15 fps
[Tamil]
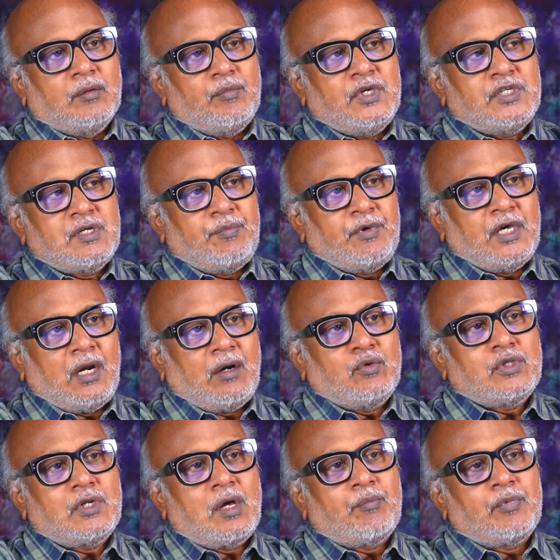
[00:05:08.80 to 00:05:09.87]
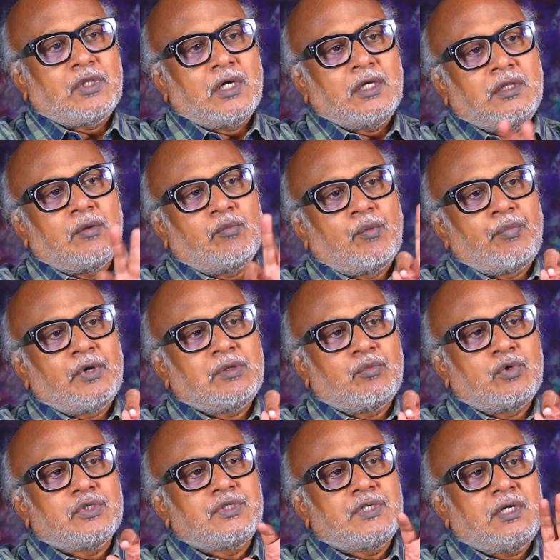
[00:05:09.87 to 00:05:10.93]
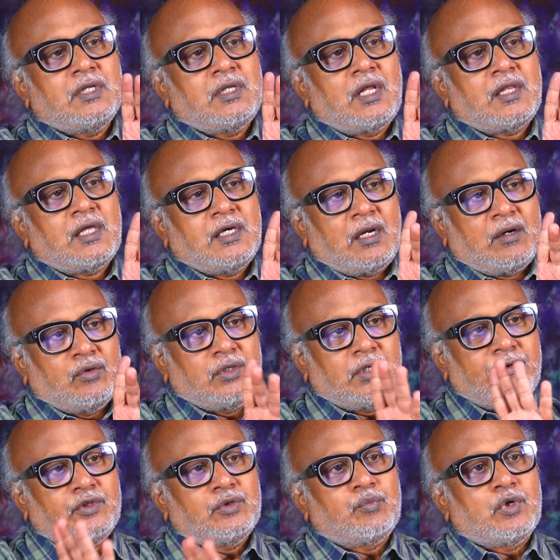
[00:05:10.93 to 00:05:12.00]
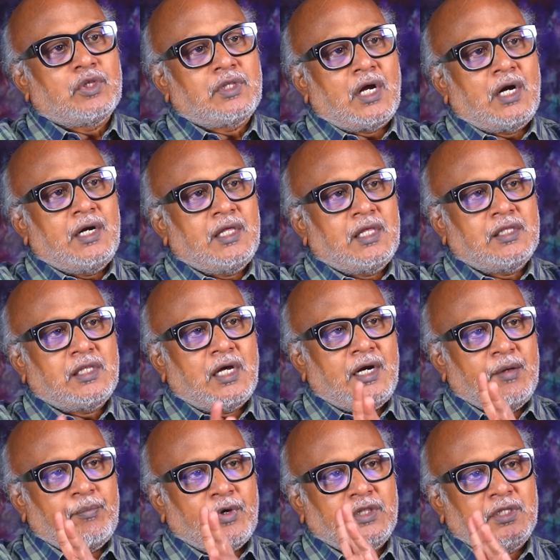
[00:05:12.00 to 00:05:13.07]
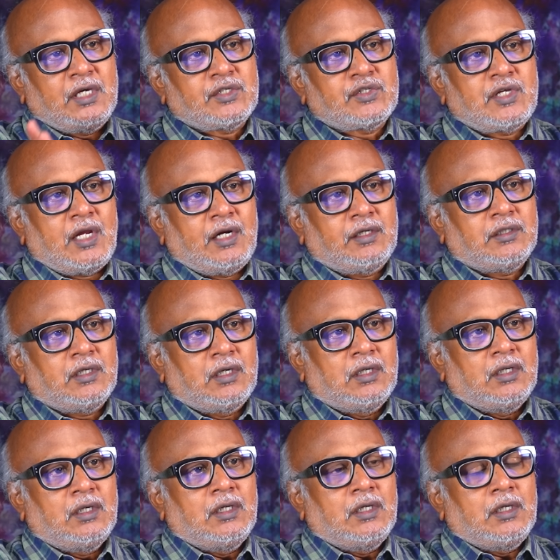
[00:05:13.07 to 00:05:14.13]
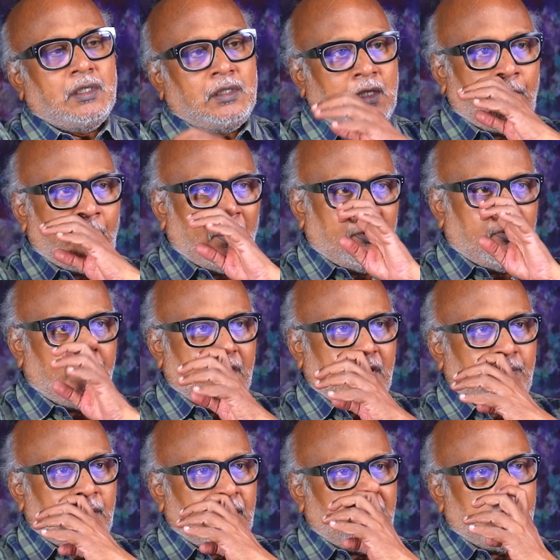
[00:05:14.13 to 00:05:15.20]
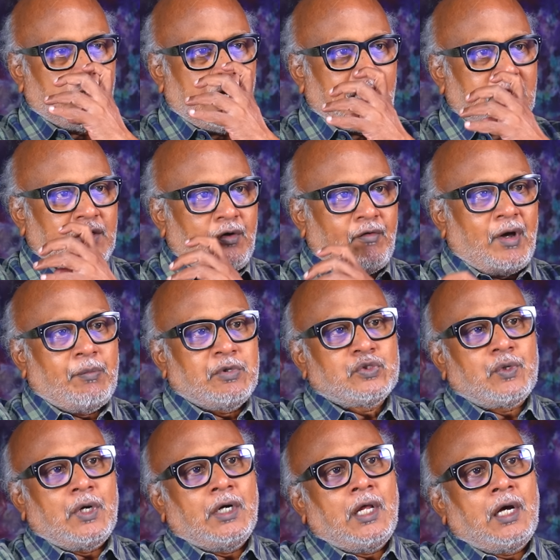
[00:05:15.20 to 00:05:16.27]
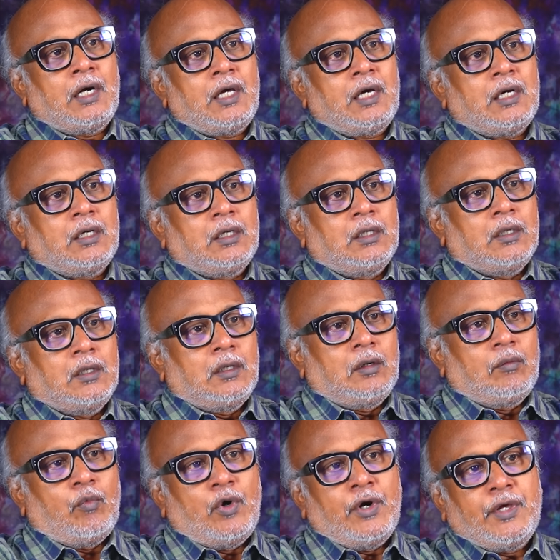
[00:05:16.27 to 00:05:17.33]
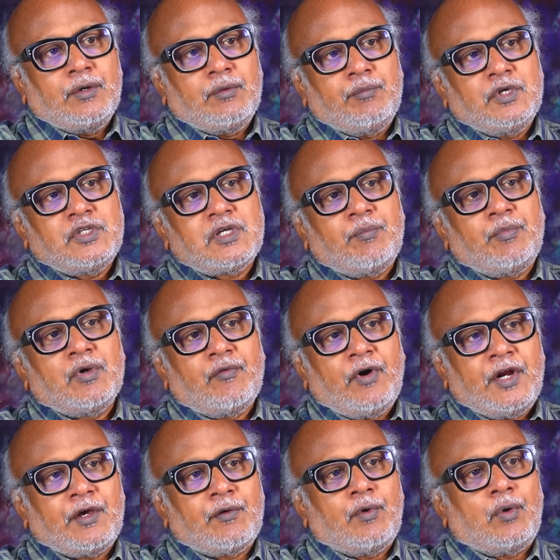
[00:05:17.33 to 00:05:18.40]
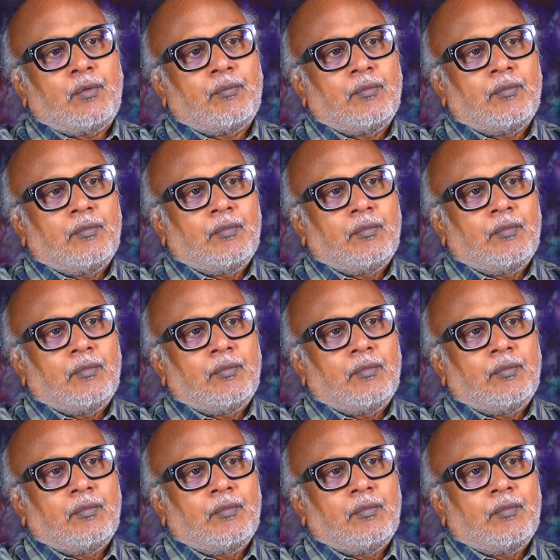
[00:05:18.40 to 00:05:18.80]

பிஜேபி இரநூத்தி நாற்பது தான் இந்த முப்பத்தி மூணு சீட்டில் தான் இரநூத்தி எழுபத்தி மூணு தாண்டு அதை தாண்டி பத்து எக்ஸ்ட்ரா இருக்குது இந்த மூணு பேர் மட்டும் ஆதரவை வாபஸ் வாங்கினாங்கன்னா மோடியும் பிஜேபியும் வழிக்கு வரும்